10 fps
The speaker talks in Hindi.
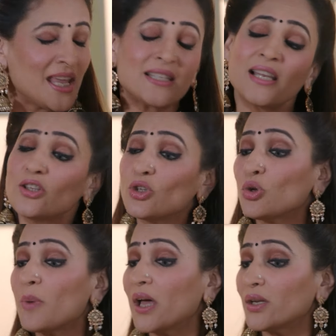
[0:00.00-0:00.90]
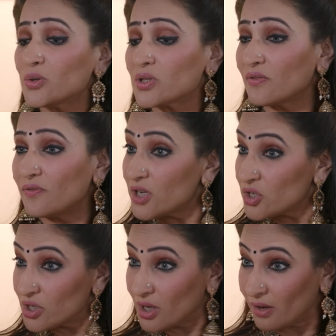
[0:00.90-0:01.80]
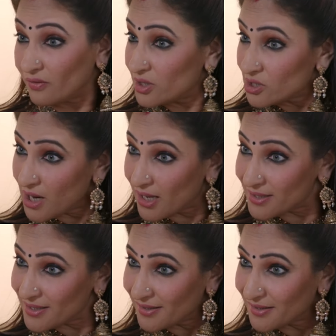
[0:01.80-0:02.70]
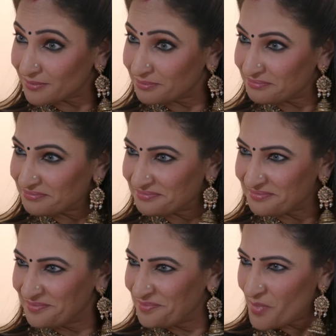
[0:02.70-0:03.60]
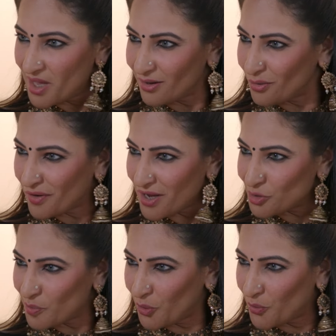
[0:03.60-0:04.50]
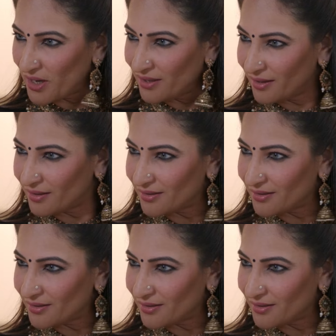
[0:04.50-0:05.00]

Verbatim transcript: इसीलिए तो तुम्हारी उस विष के विष का असर मेरे युवराज पे हुआ ही